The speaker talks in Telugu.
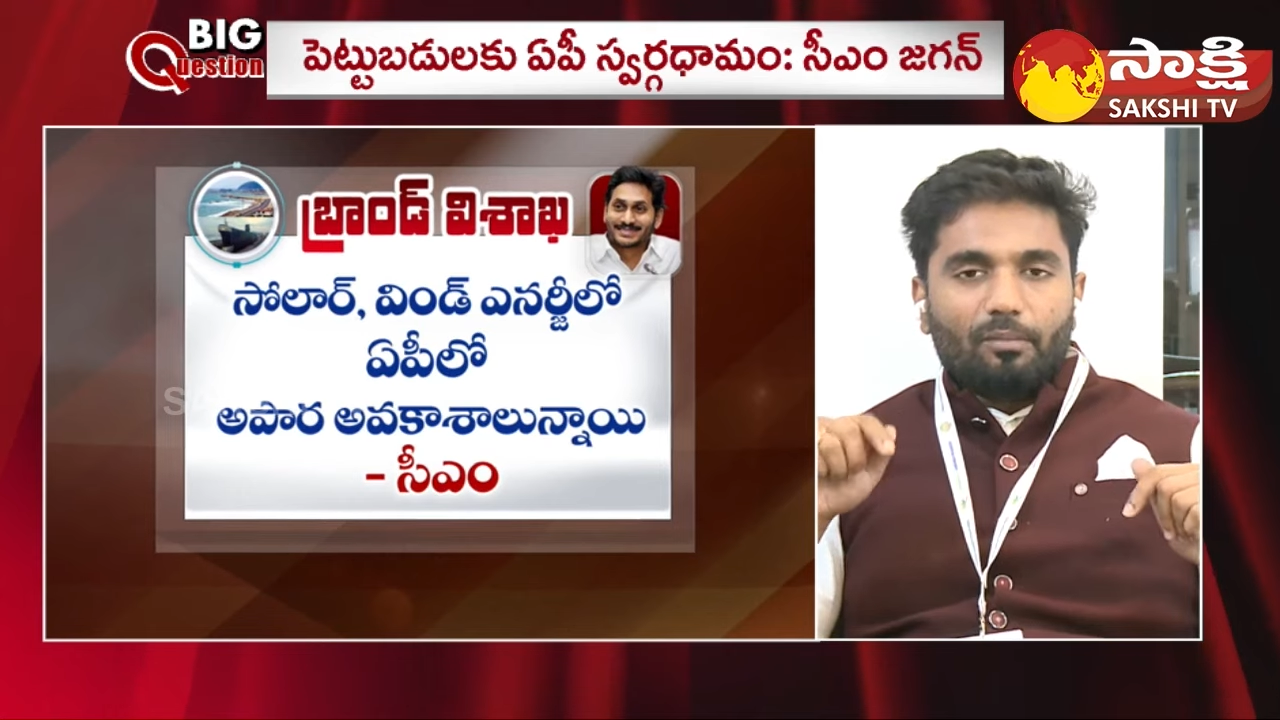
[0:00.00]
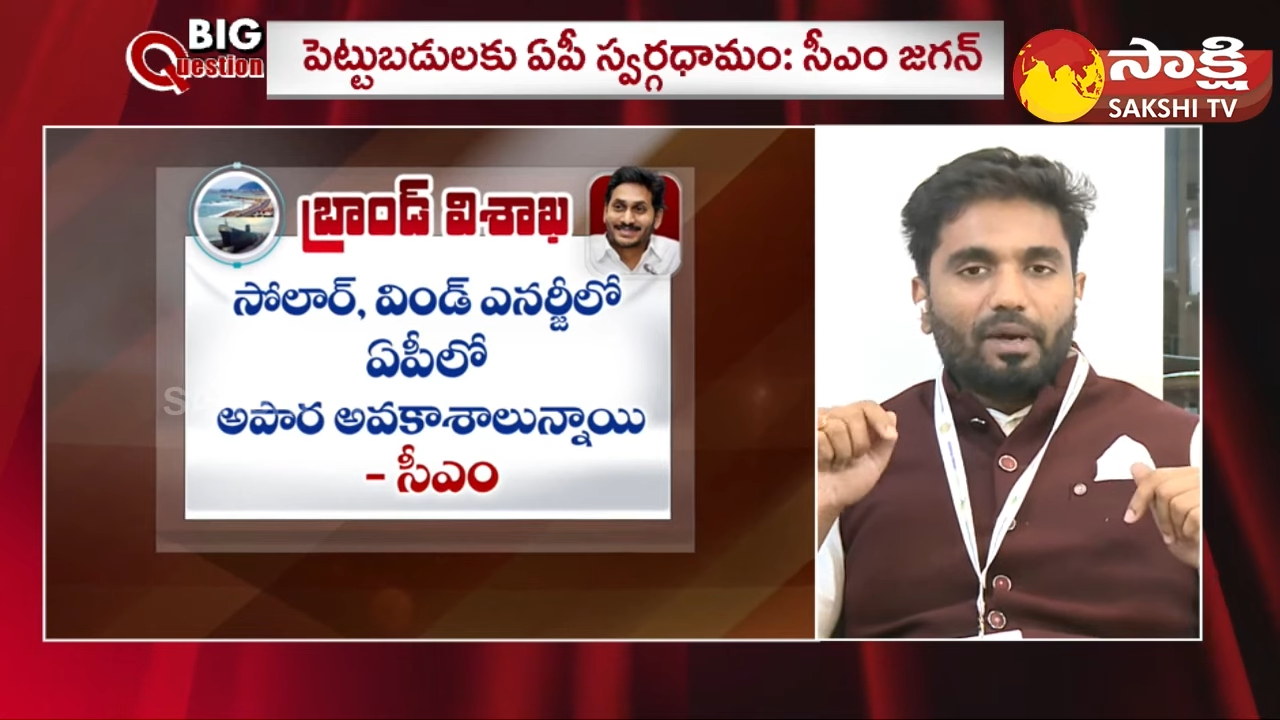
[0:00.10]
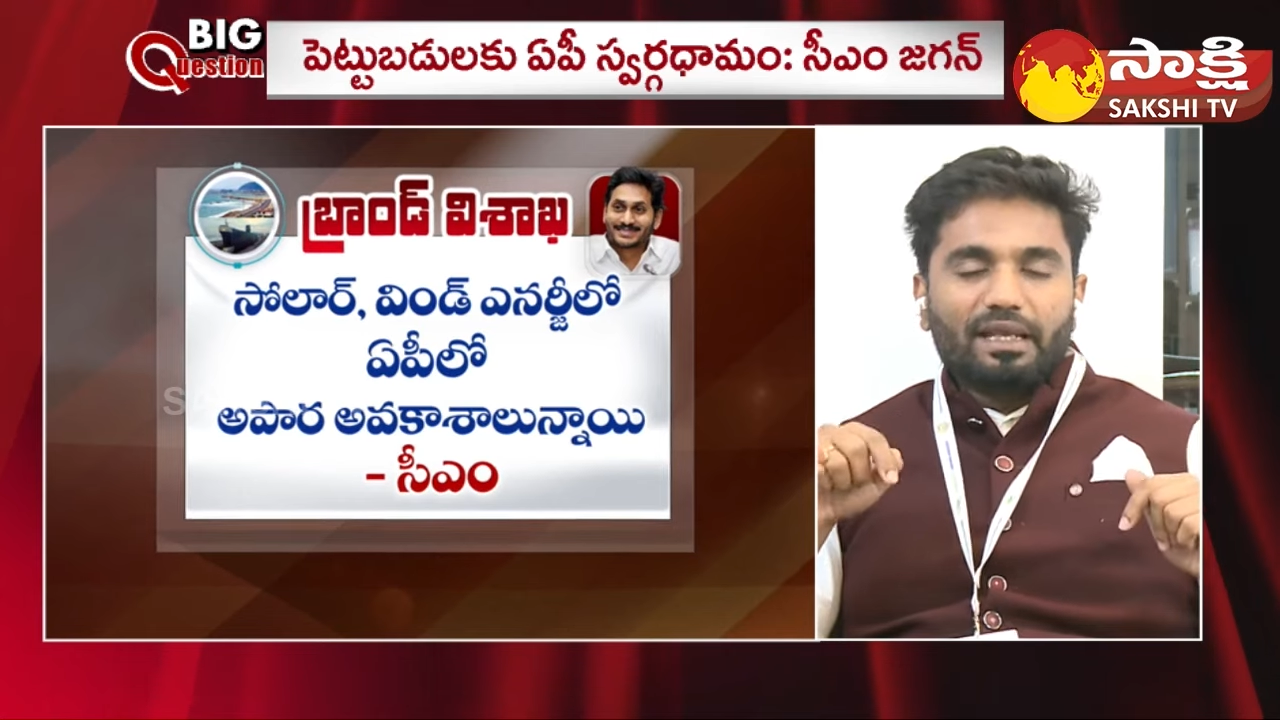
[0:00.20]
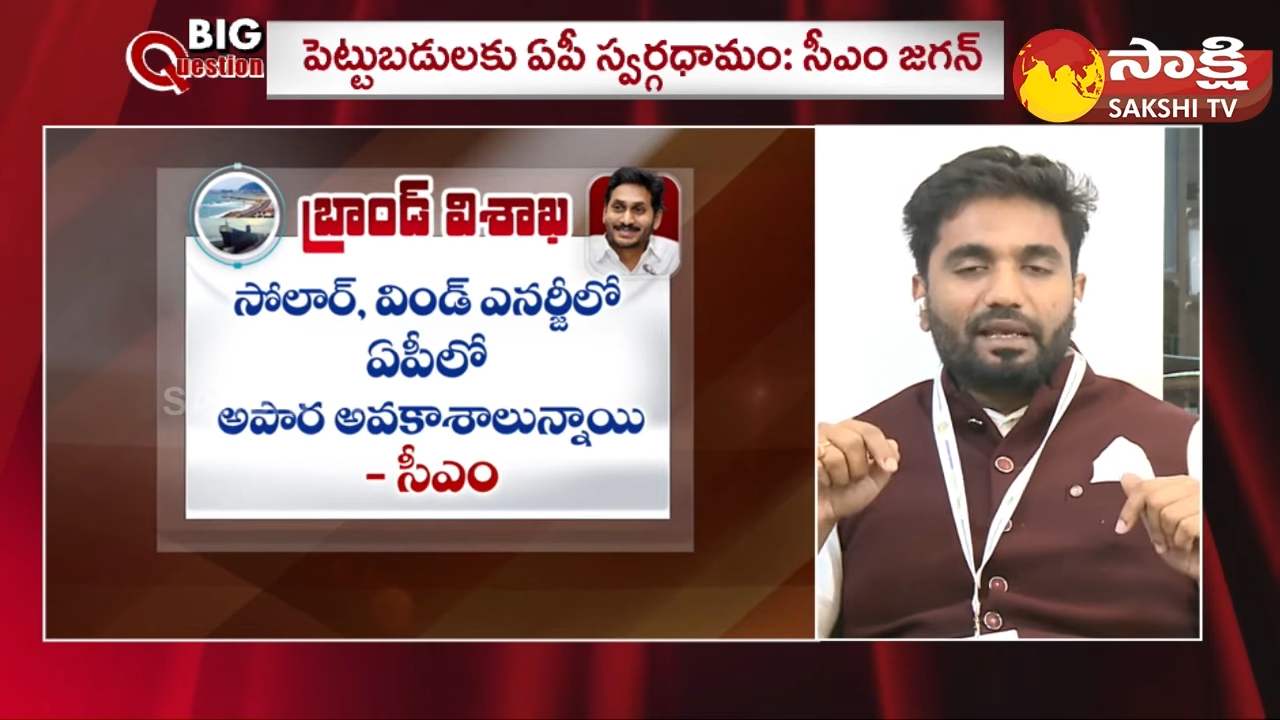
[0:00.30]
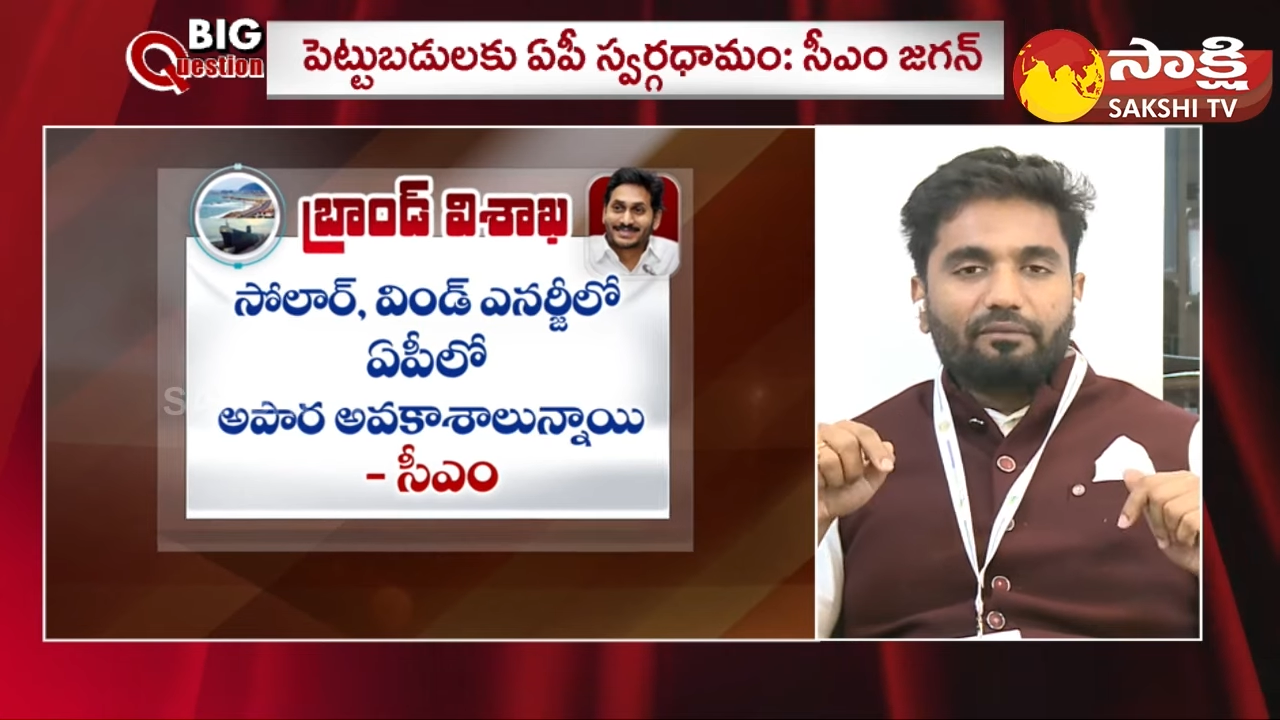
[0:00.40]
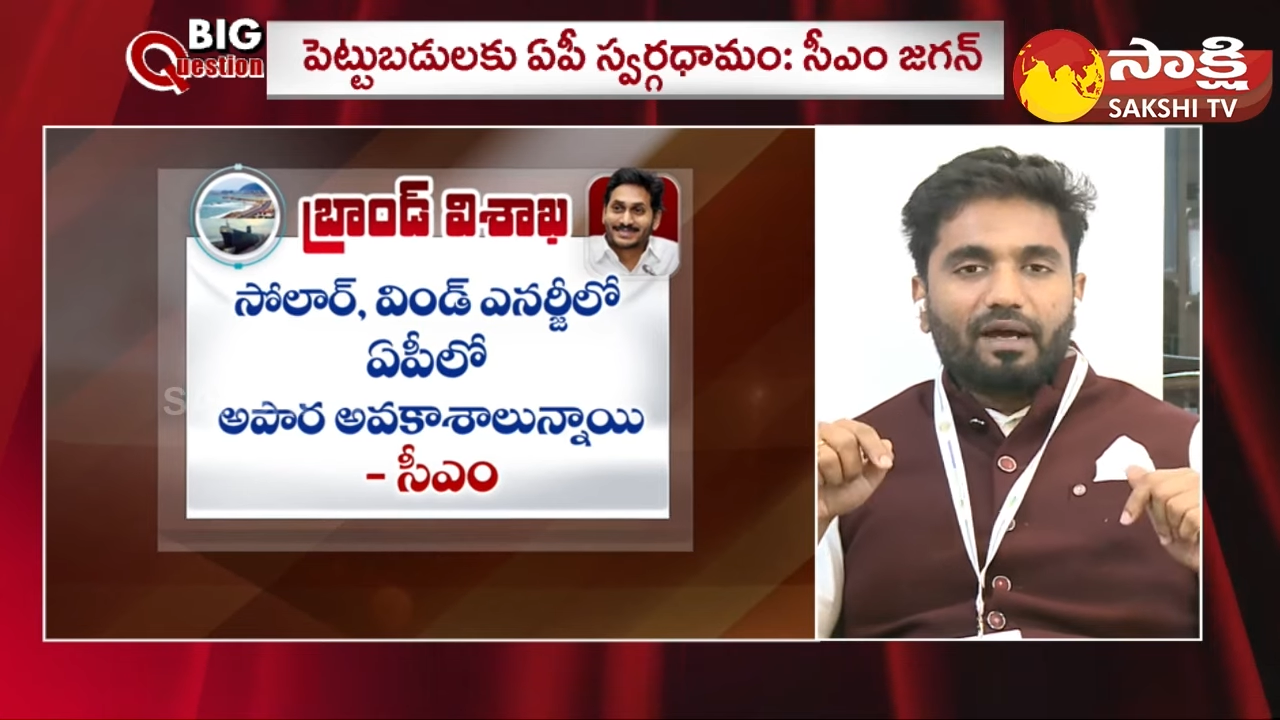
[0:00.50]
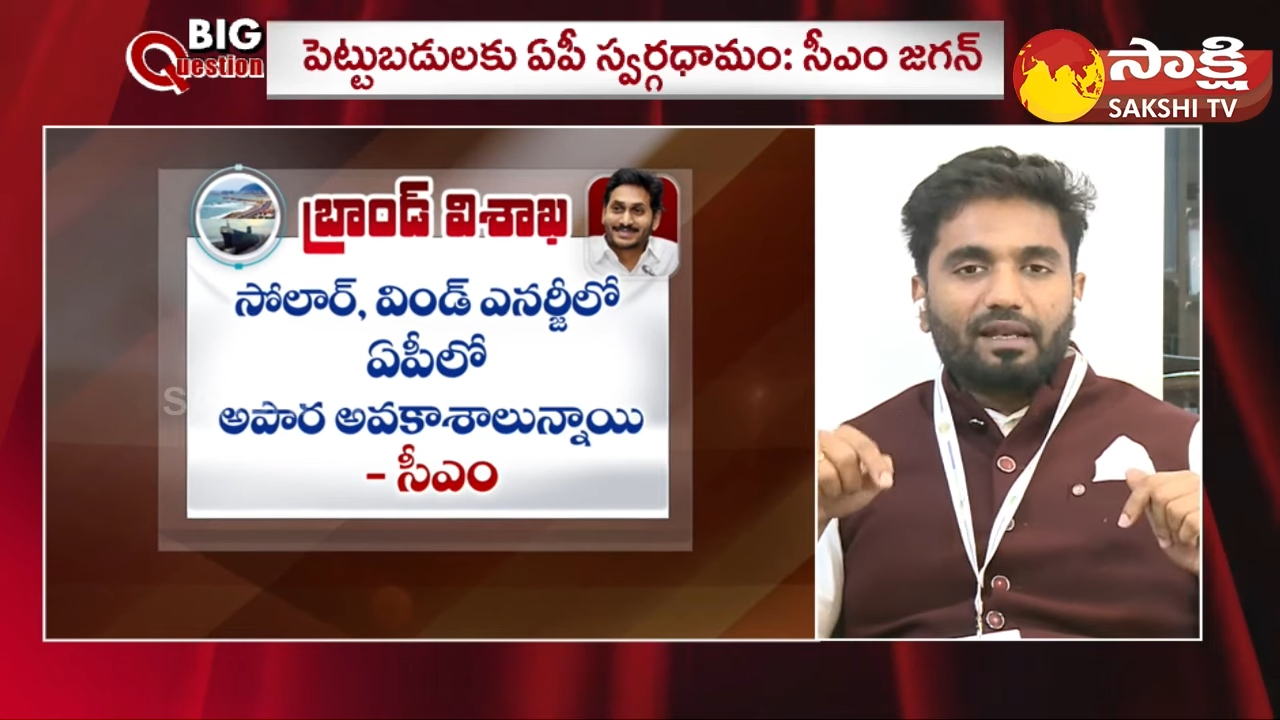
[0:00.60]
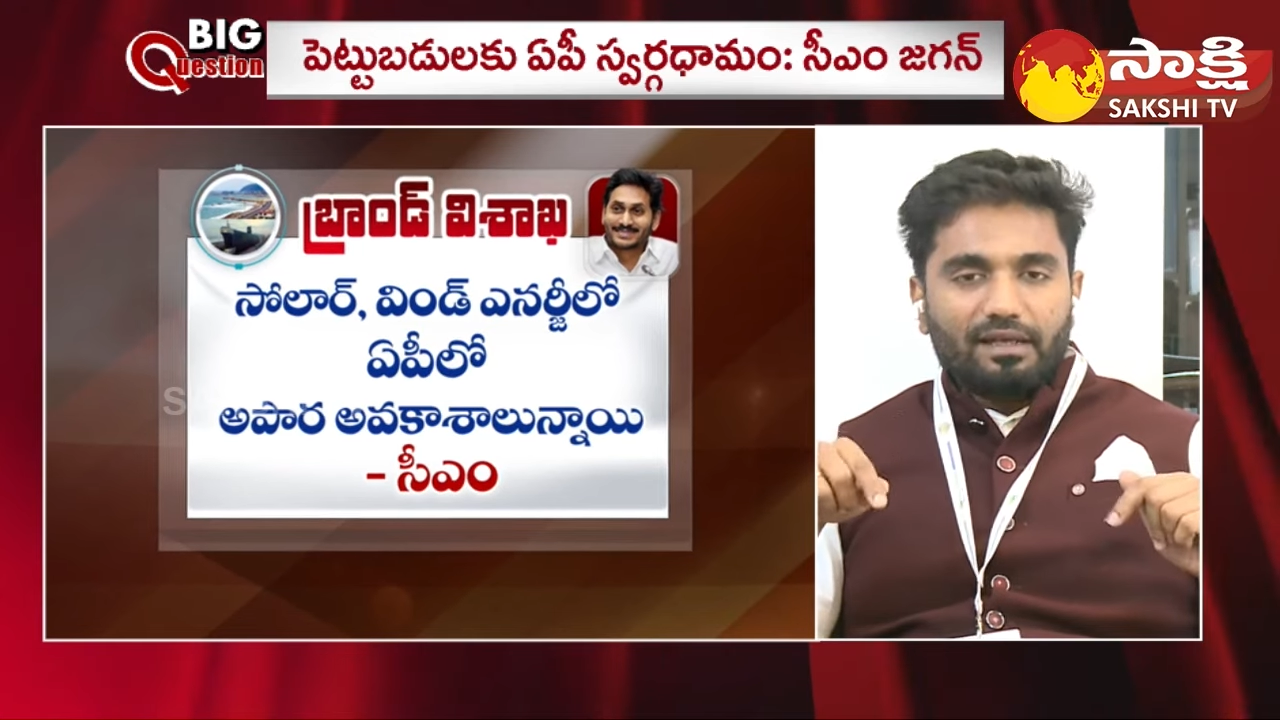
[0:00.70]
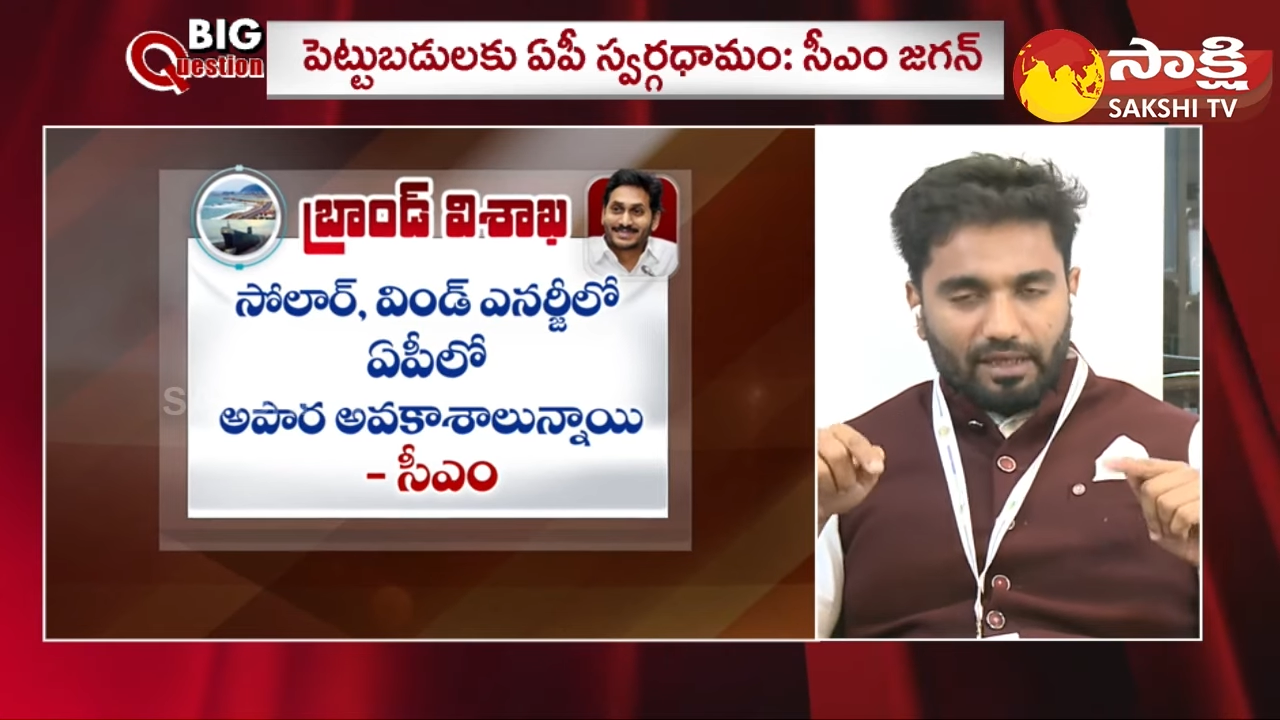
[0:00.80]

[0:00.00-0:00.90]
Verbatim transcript: మరి ఇవాళ